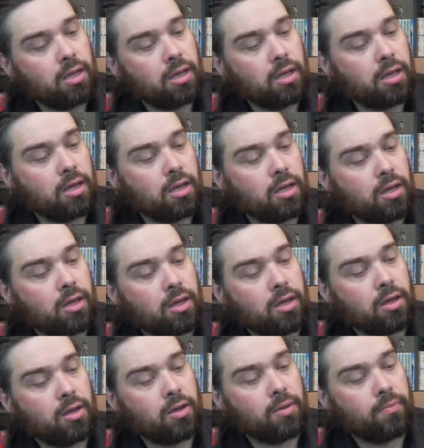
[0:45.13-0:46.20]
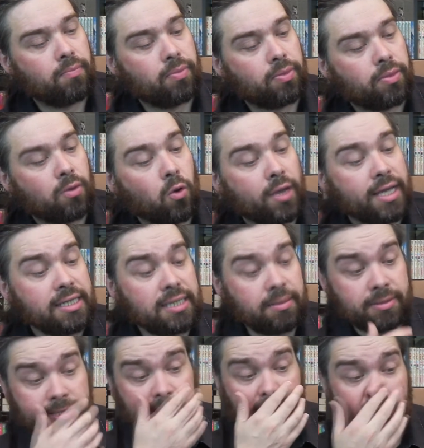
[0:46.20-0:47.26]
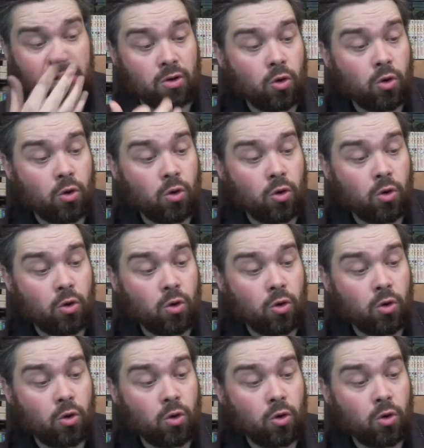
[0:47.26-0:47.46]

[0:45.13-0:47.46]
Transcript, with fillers: Euh... Au XVe siècle,